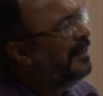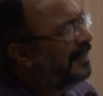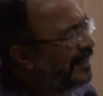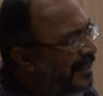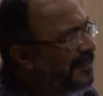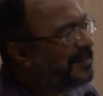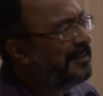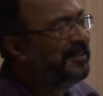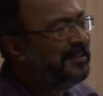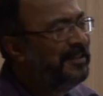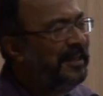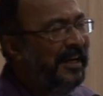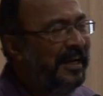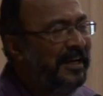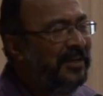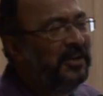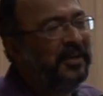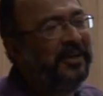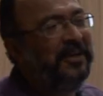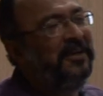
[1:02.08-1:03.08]
This is the
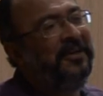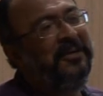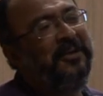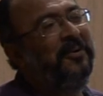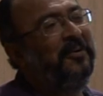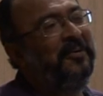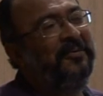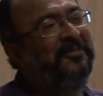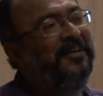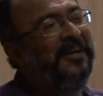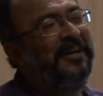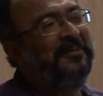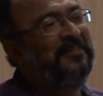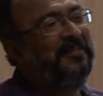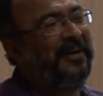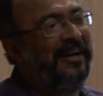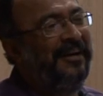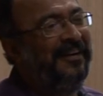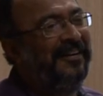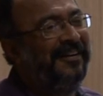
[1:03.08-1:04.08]
integrity of that
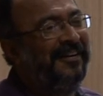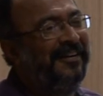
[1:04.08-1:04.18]
man.